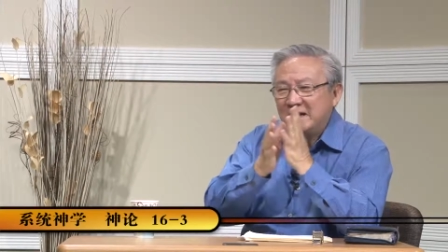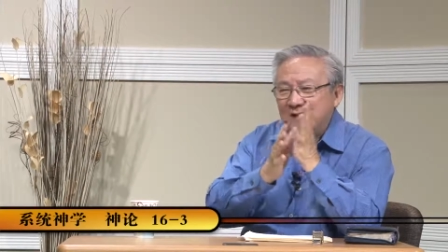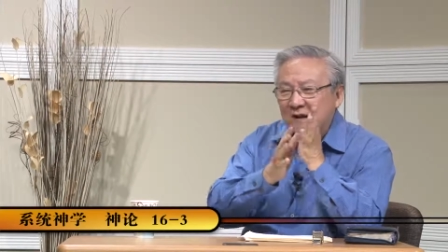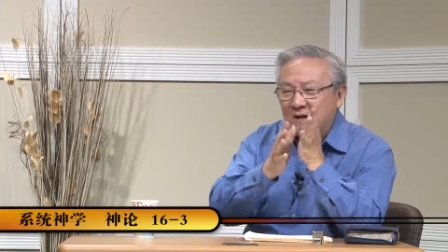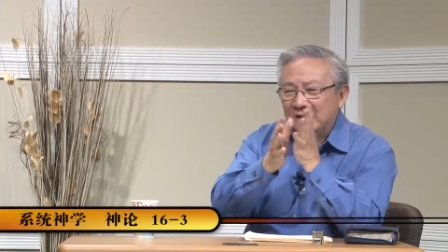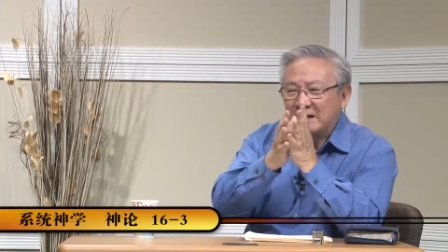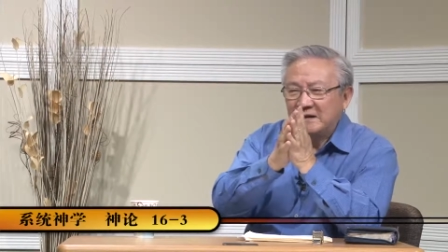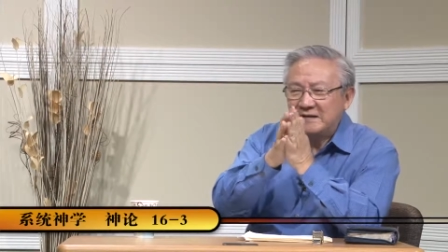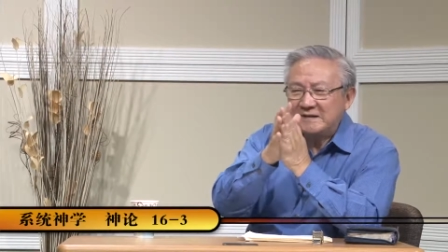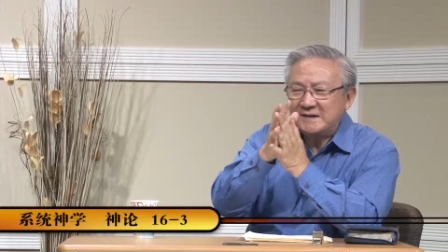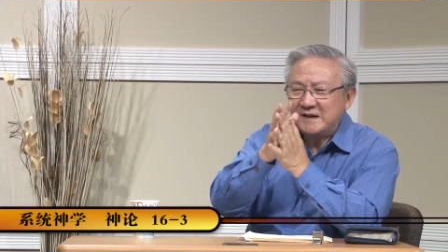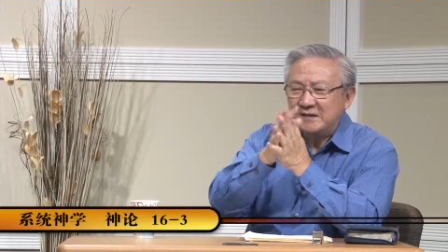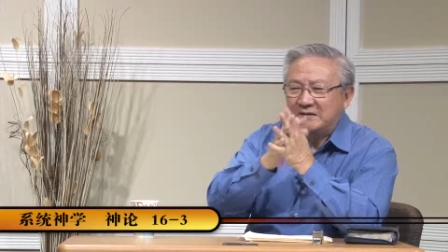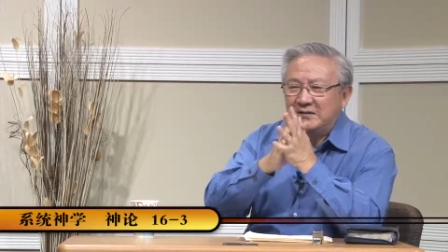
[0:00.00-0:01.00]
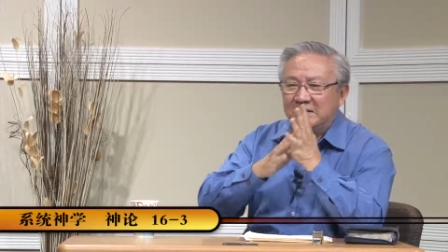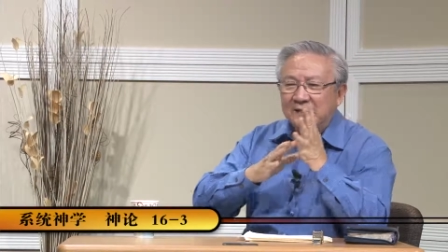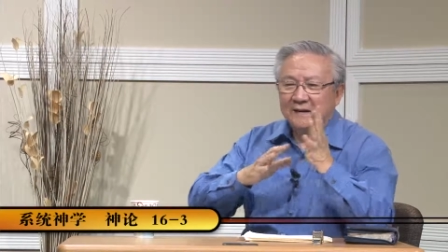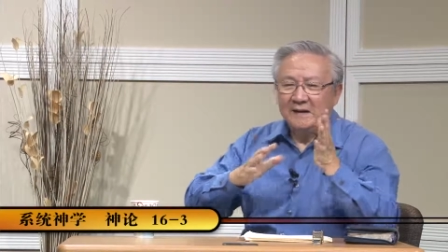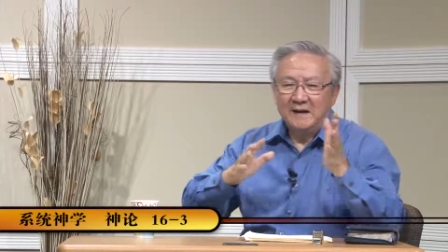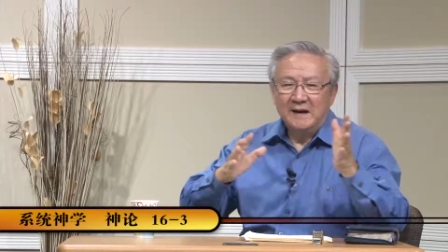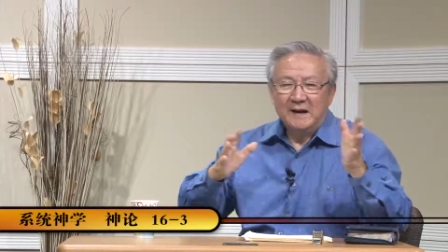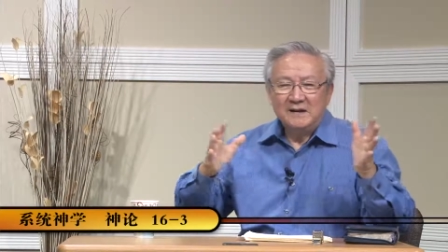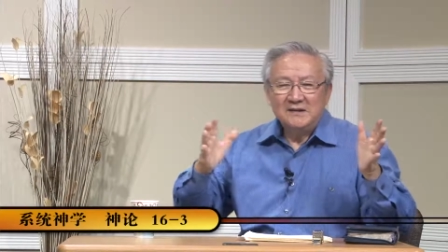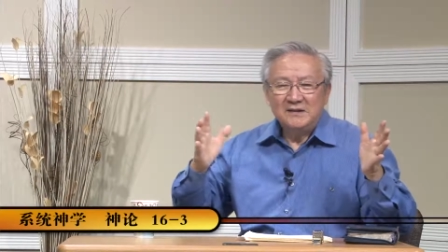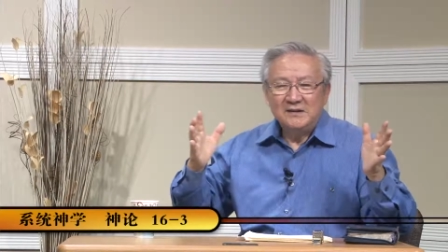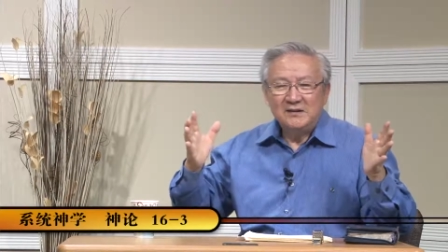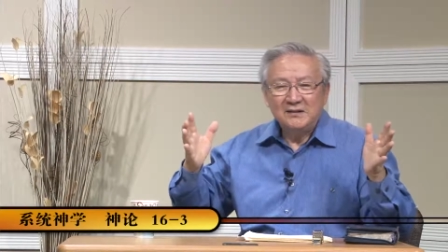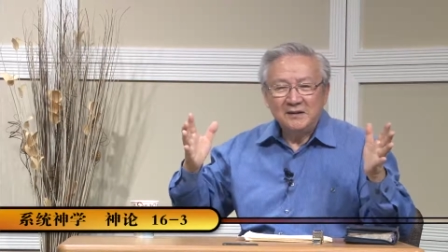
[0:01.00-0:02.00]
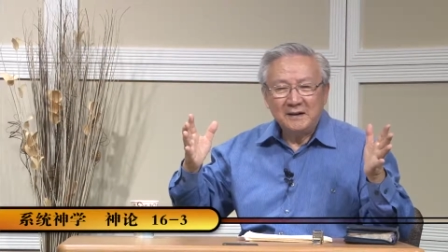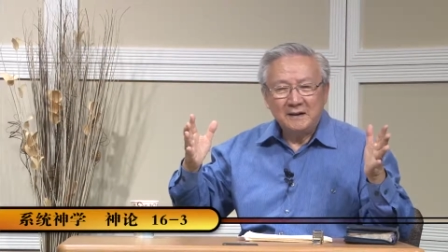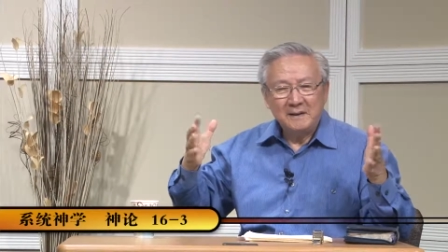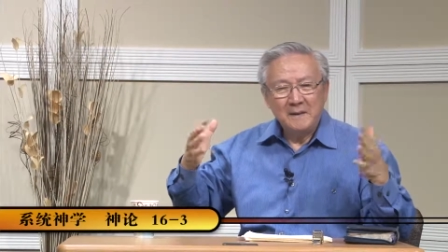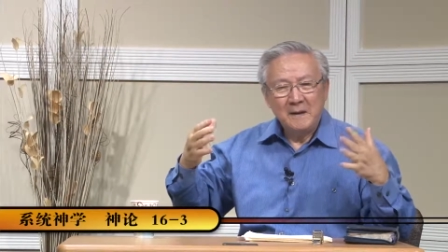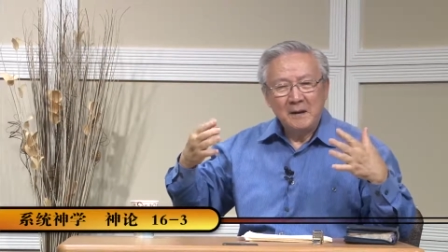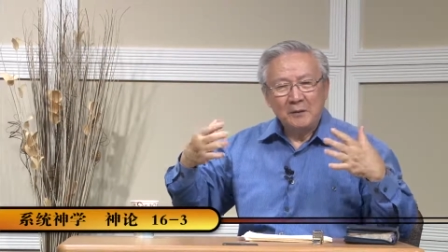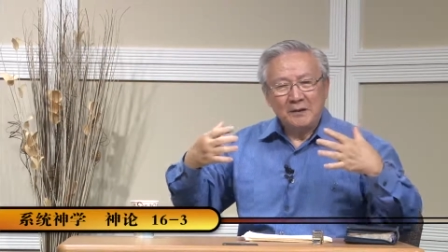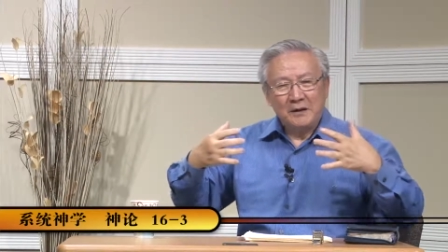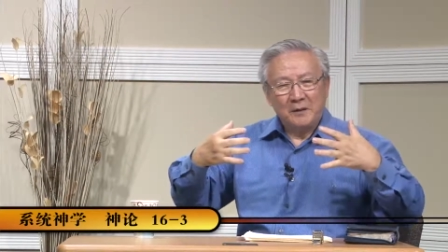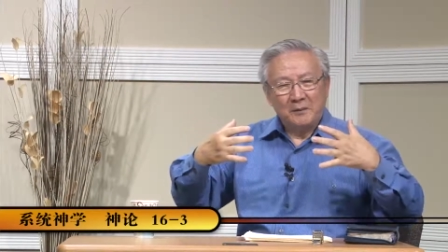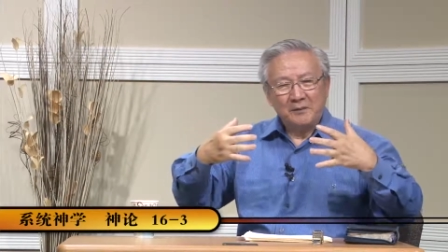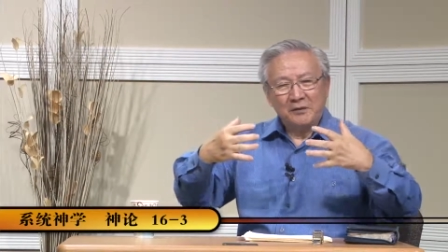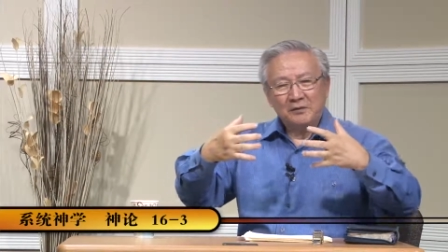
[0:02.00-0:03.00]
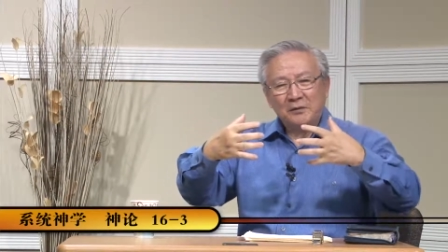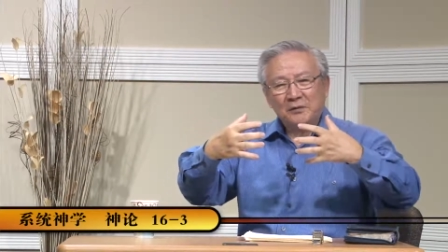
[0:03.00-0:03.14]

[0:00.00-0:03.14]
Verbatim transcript: 要要去解释这个。其次呢，我想我们就